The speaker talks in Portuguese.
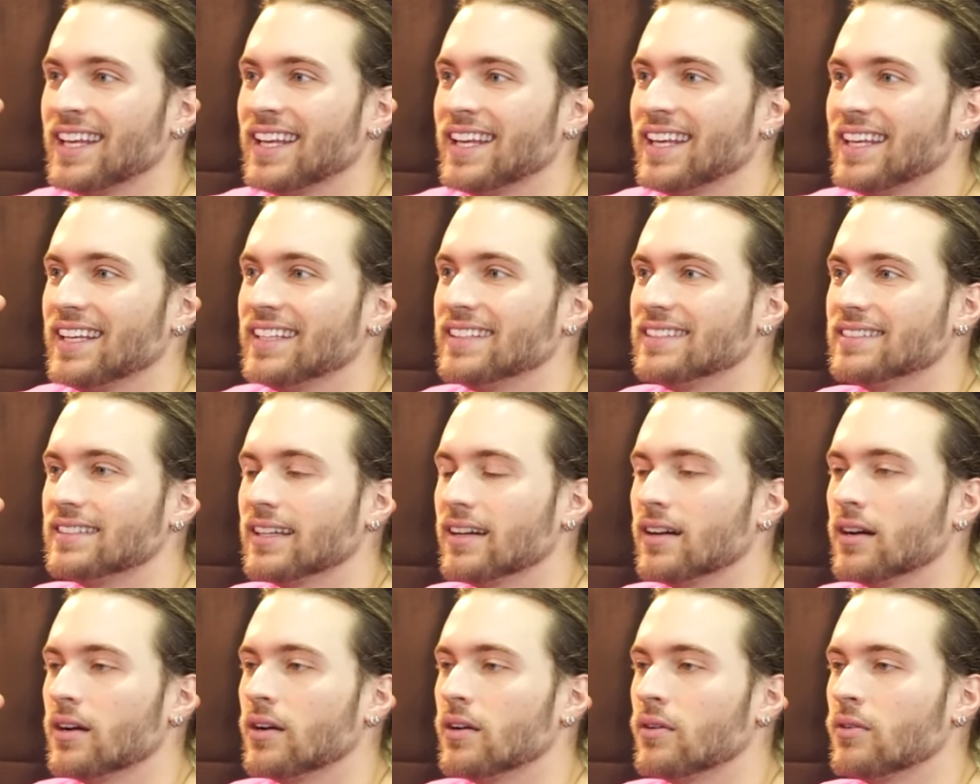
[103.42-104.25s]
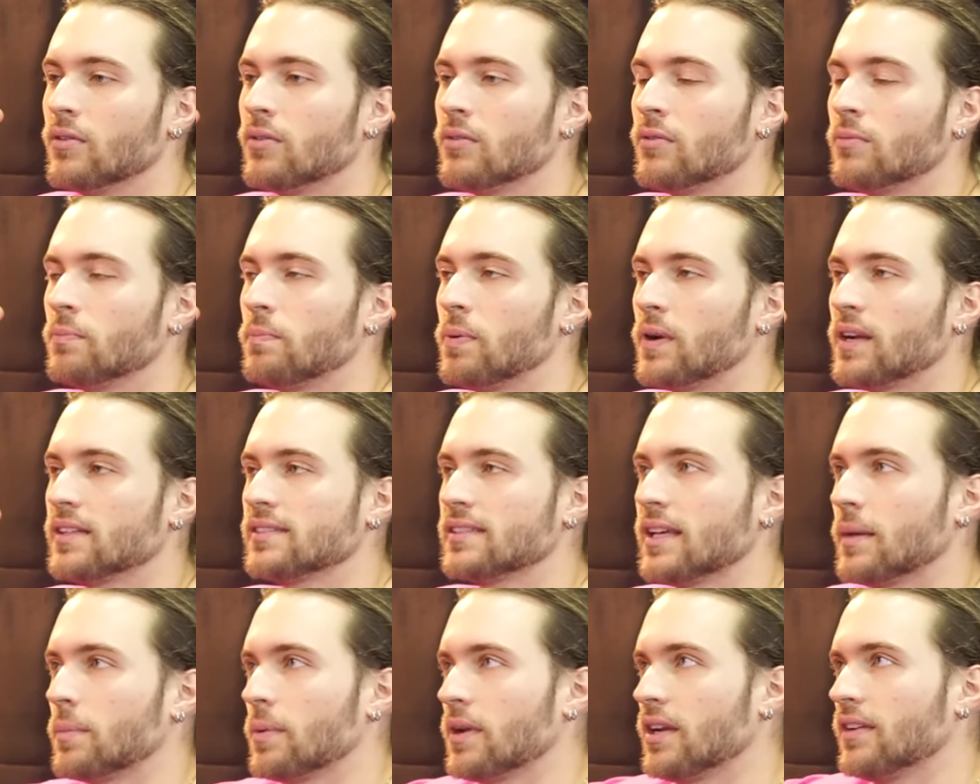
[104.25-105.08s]
Então, por
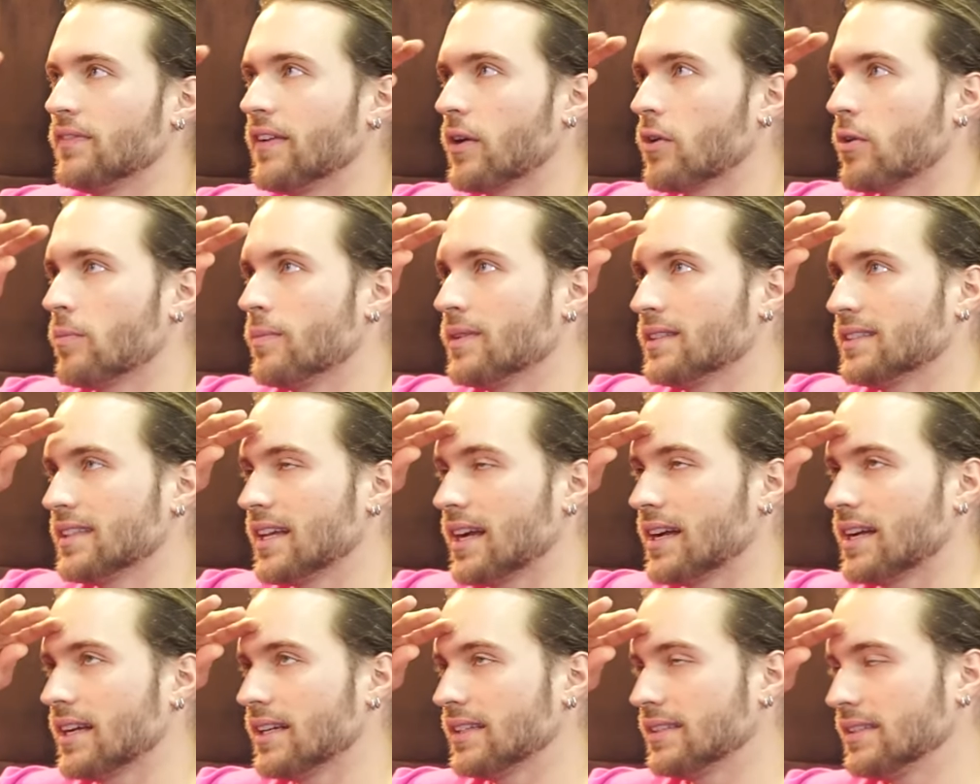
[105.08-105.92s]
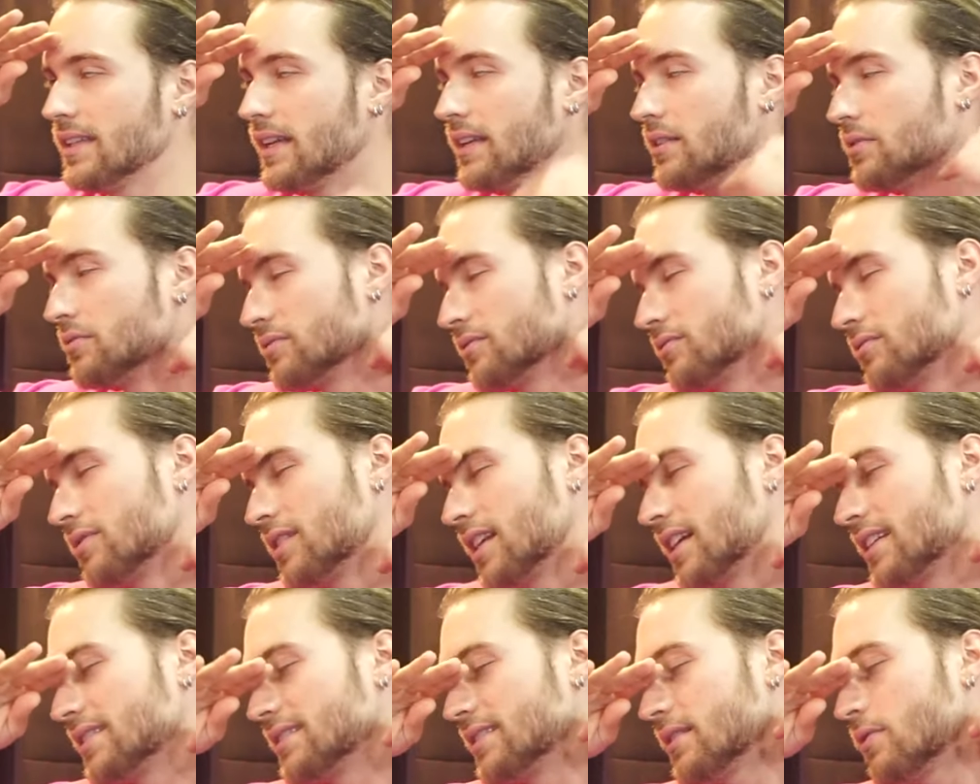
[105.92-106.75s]
exemplo, ele vai começar a crescer, ele não, não
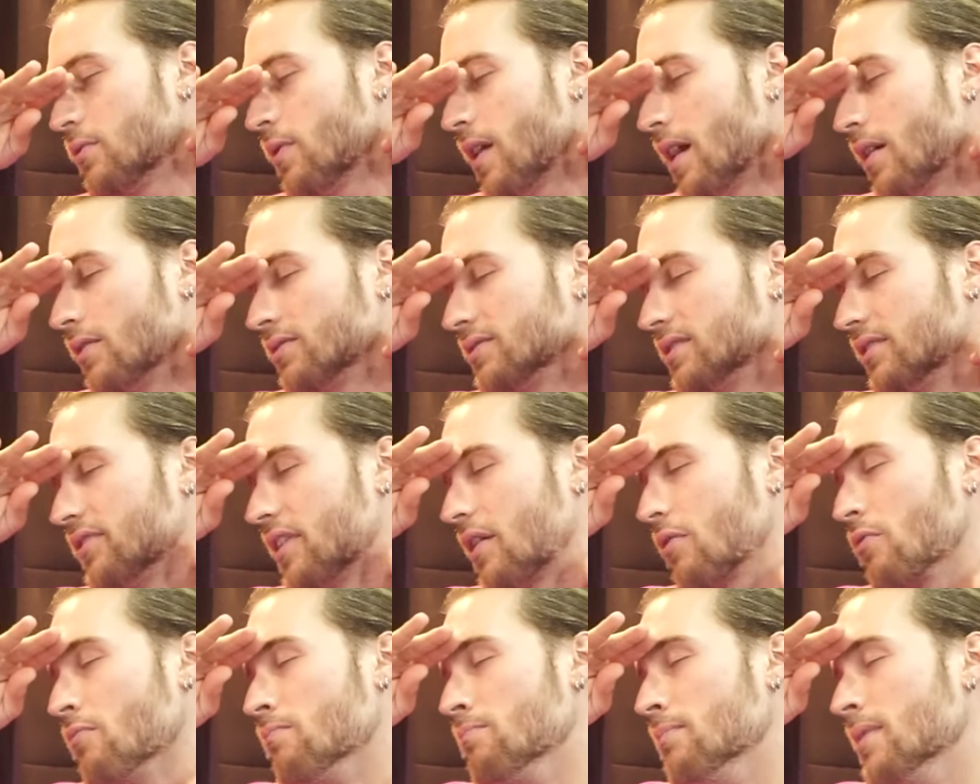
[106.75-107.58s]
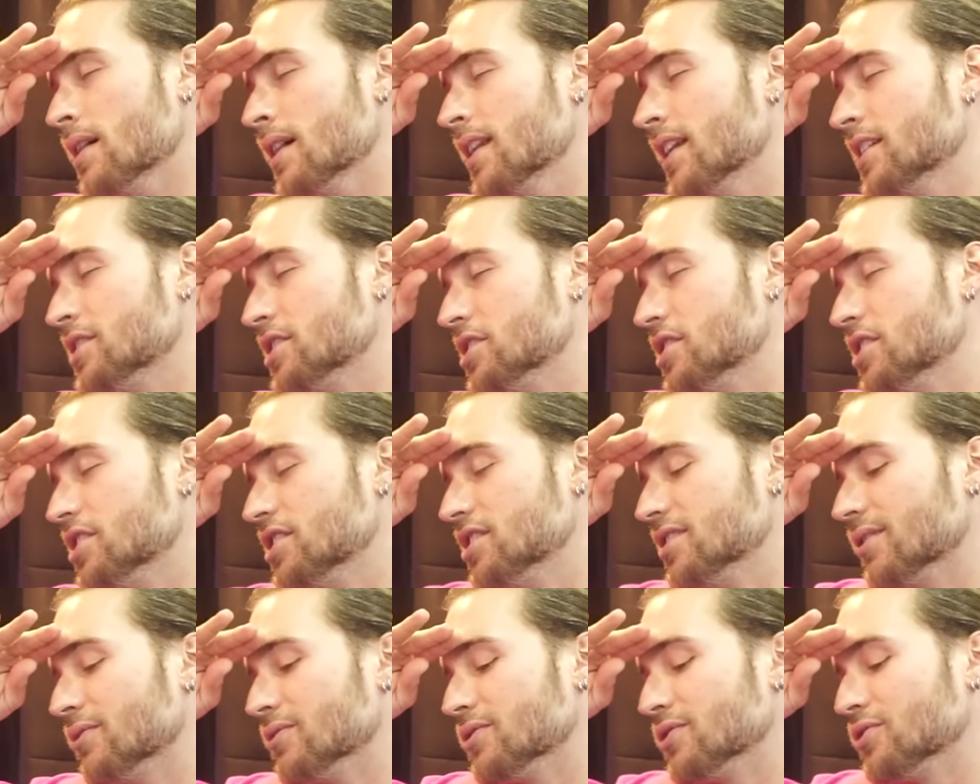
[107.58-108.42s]
cresce igual, você fica com mullet de
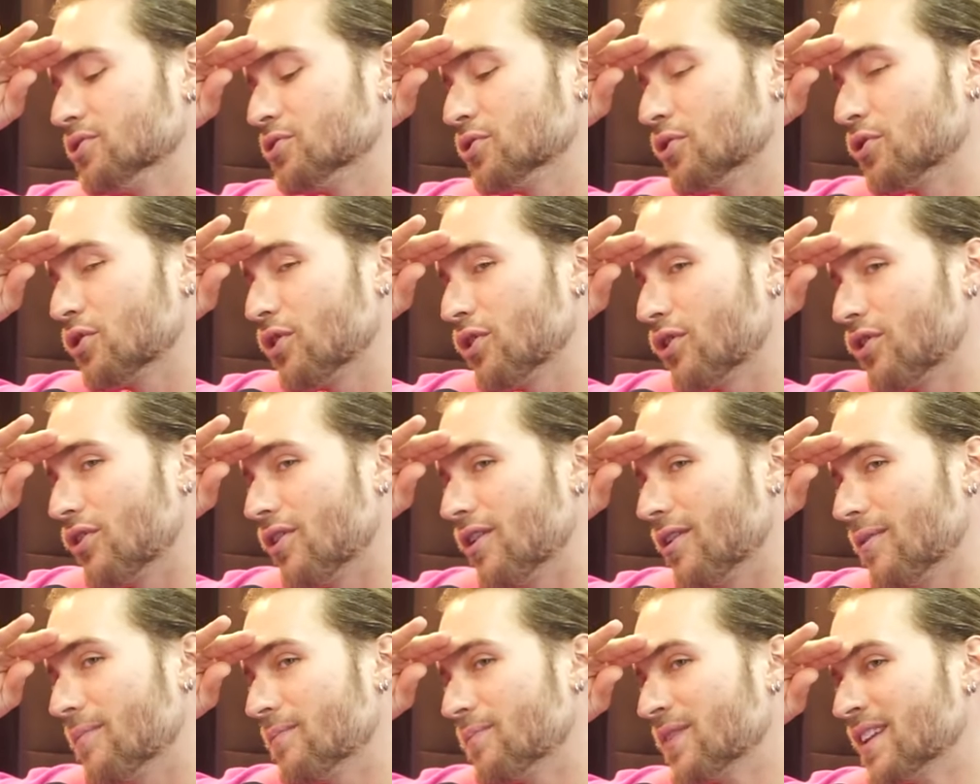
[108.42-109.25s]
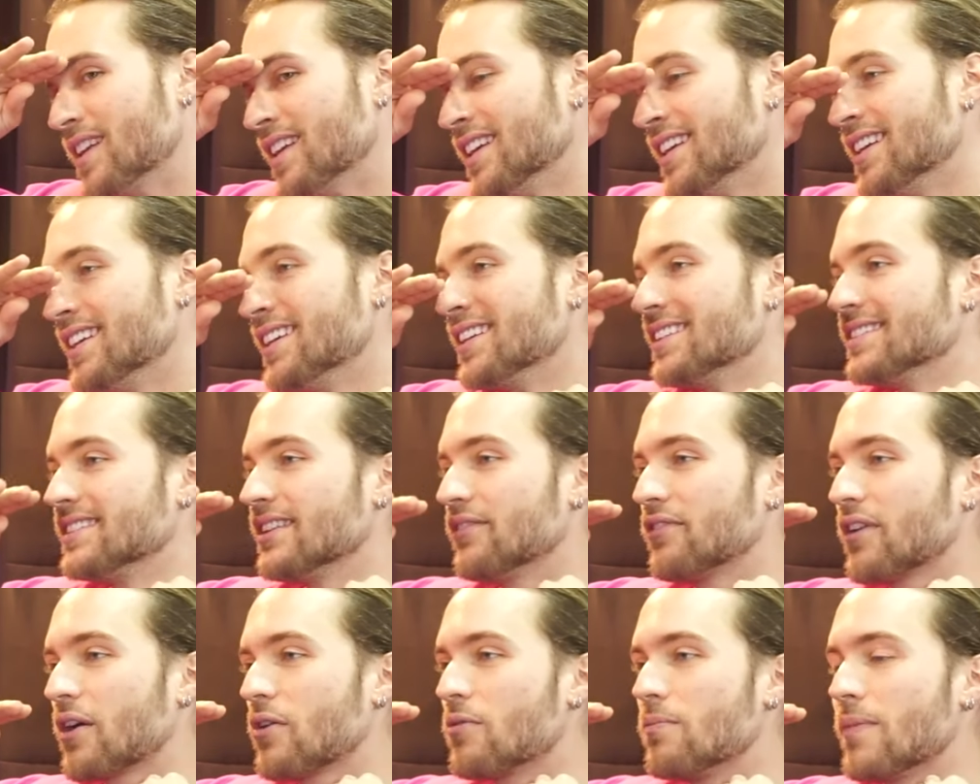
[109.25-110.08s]
estãozinho chororó, hum. você
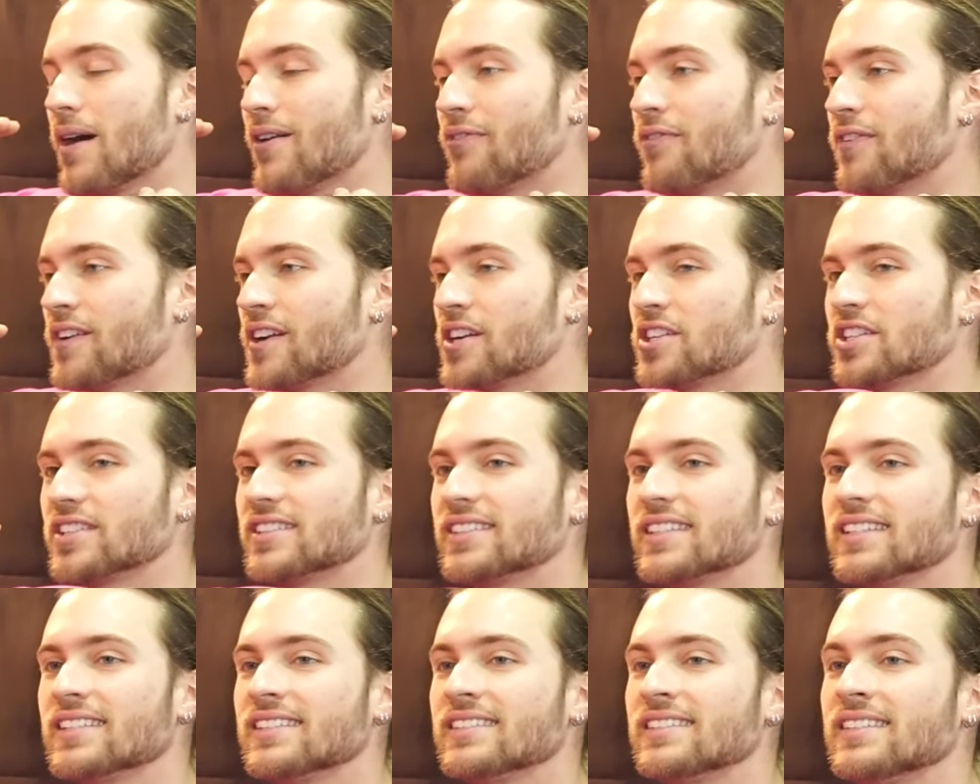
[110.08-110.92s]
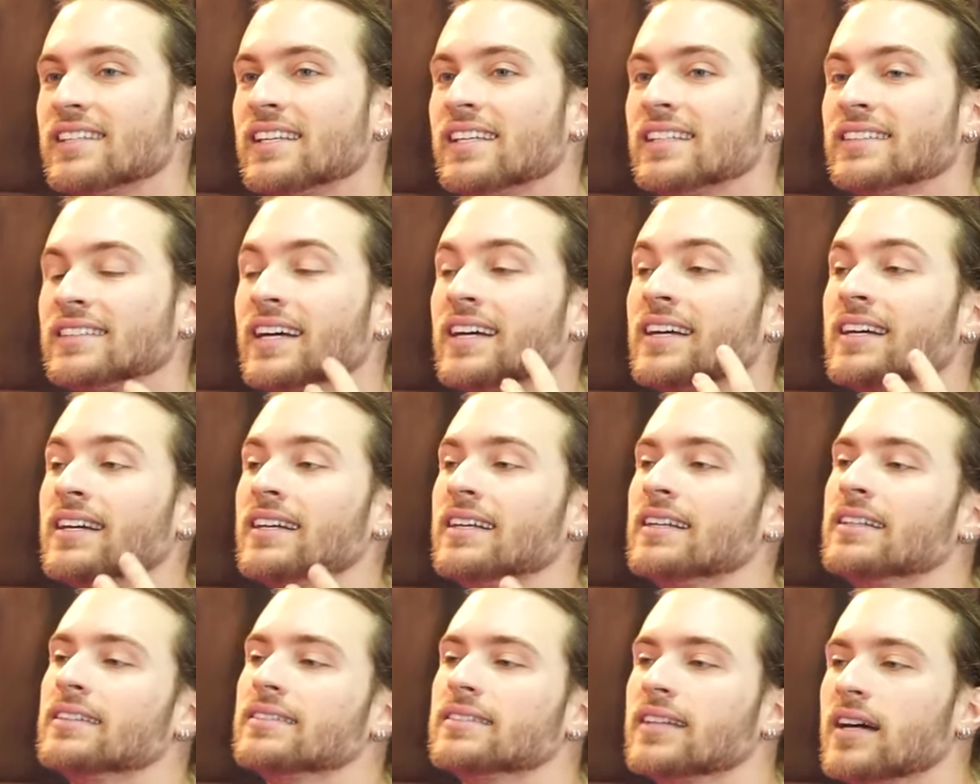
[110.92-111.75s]
fica com uma franja esquisita.
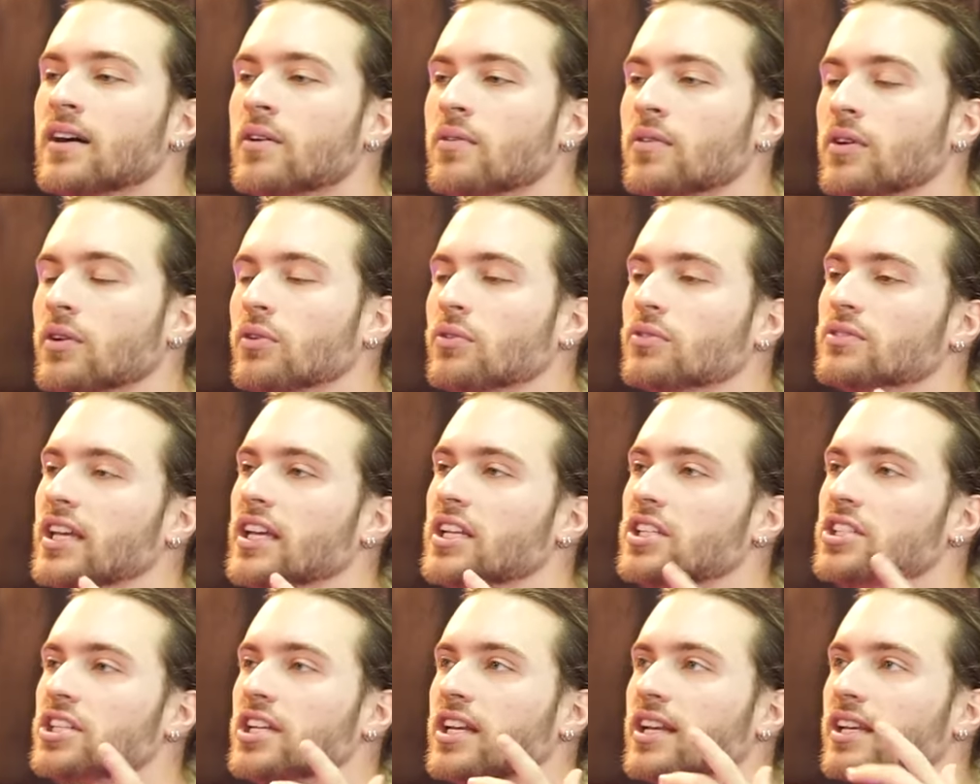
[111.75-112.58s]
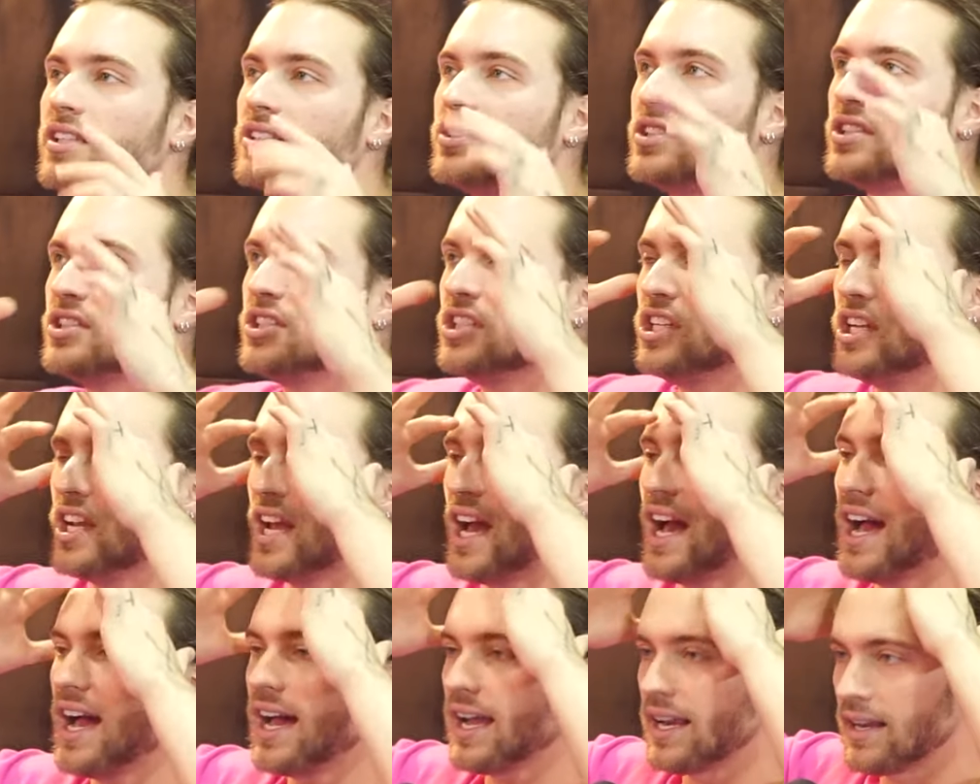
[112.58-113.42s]
Então, eu dei dicas de
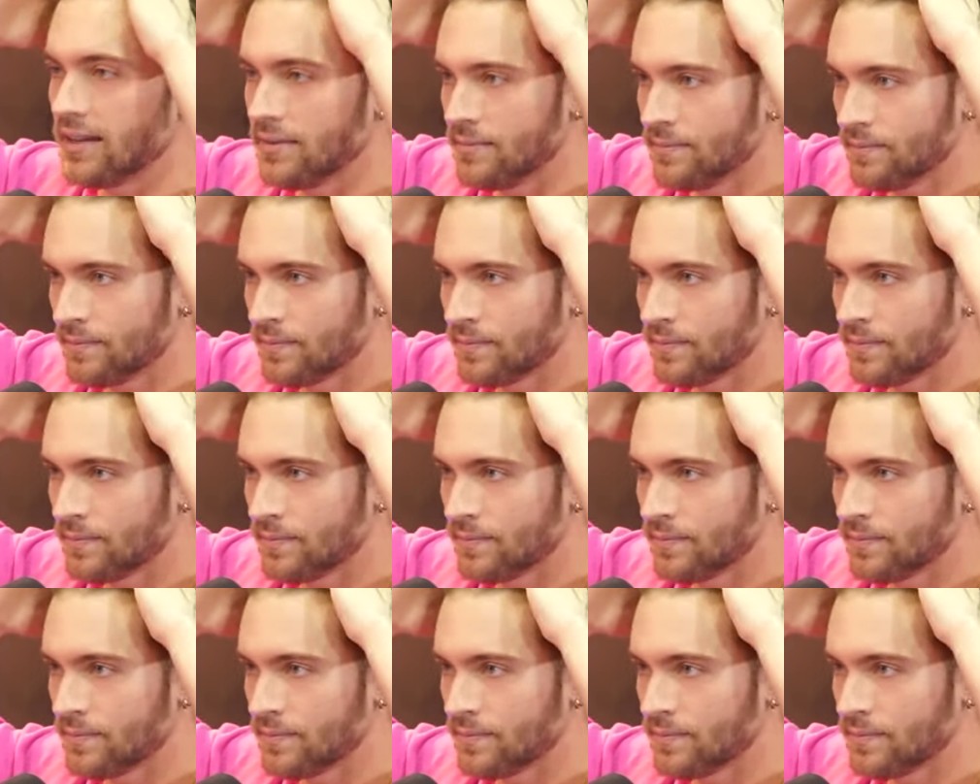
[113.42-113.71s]
tiara,